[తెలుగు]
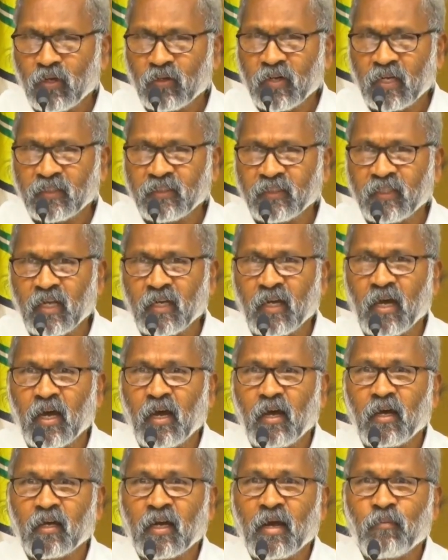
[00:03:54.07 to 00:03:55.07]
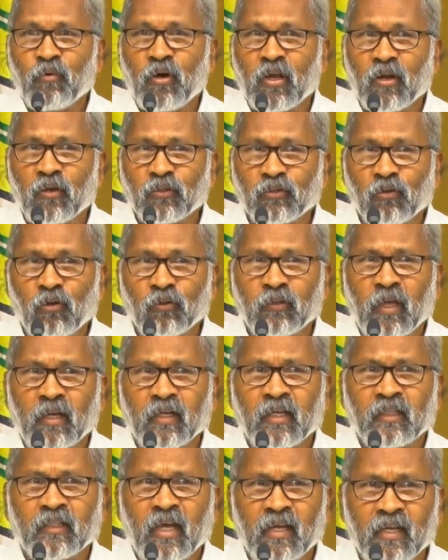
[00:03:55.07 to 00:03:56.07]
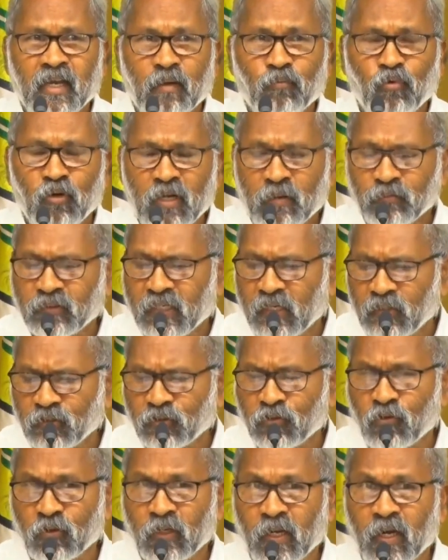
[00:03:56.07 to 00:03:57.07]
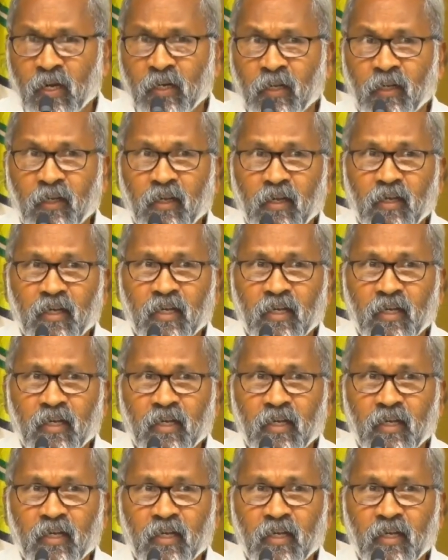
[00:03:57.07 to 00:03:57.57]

మీరు ఖచ్చితంగా రాబోయే రోజుల్లో దానికి తగిన మూల్యం చెల్లించుకుంటారని